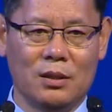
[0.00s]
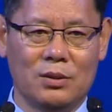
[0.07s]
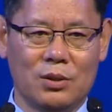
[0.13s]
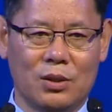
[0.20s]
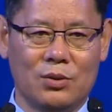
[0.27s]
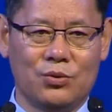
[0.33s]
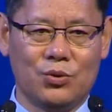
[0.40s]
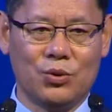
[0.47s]

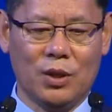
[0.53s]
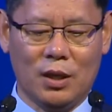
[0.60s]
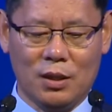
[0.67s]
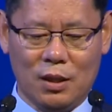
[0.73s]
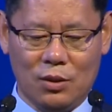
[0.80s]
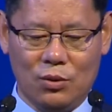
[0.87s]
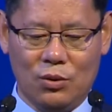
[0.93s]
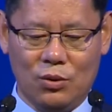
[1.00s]
저는
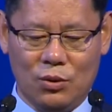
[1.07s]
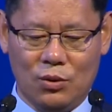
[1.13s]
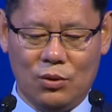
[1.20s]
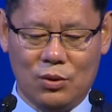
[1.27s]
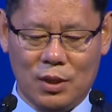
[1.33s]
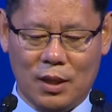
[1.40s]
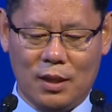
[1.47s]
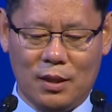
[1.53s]
중요하다고
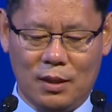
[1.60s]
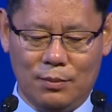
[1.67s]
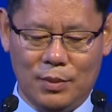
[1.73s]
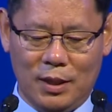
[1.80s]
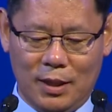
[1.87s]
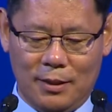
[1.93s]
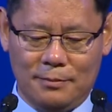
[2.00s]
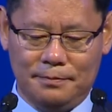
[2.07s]
생각을
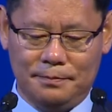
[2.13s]
합니다.